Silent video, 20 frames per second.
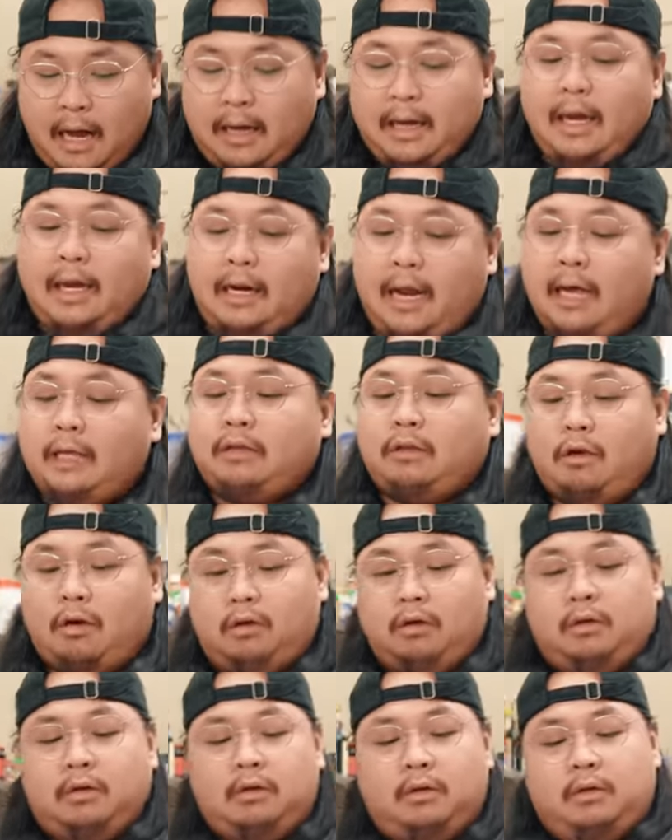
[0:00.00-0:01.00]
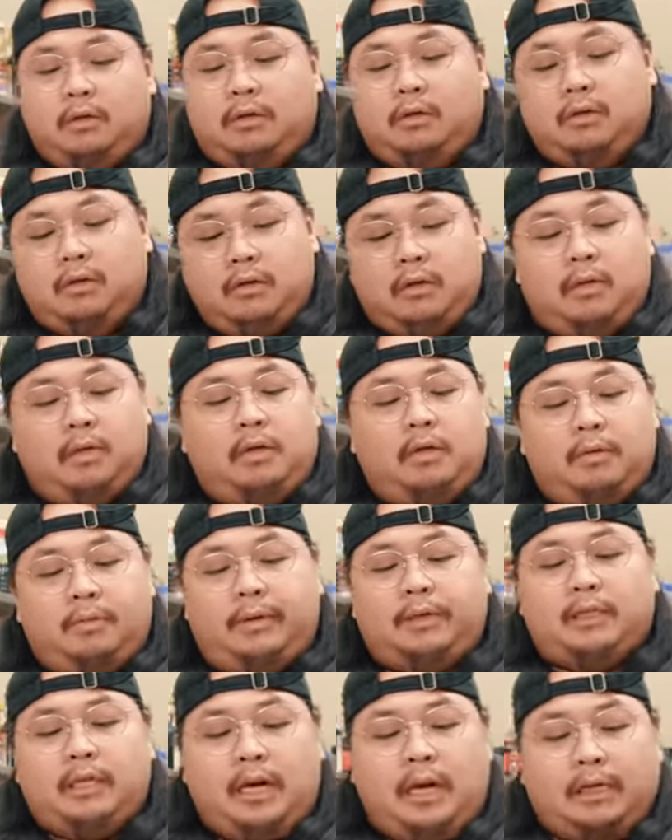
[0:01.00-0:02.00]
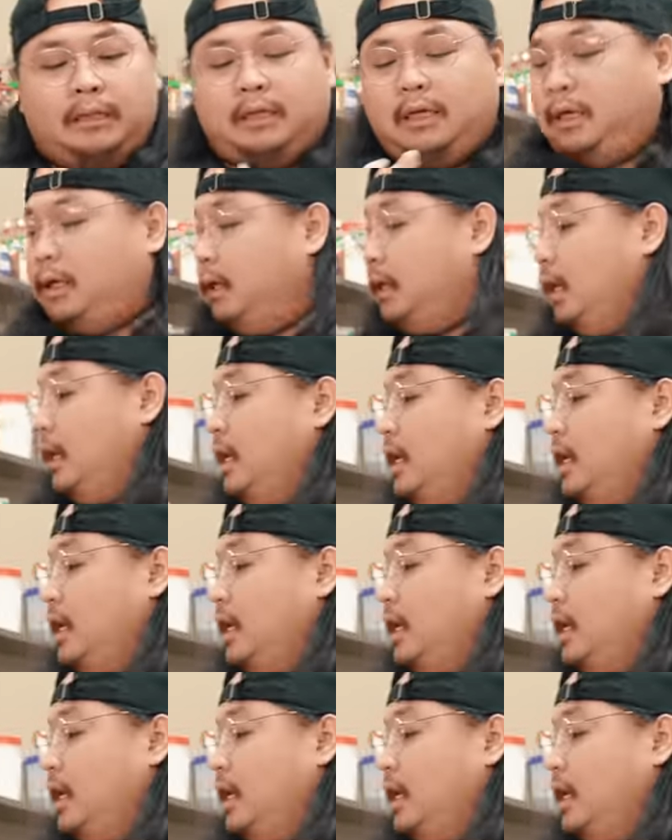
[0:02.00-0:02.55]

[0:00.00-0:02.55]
Again, ito, pwede nating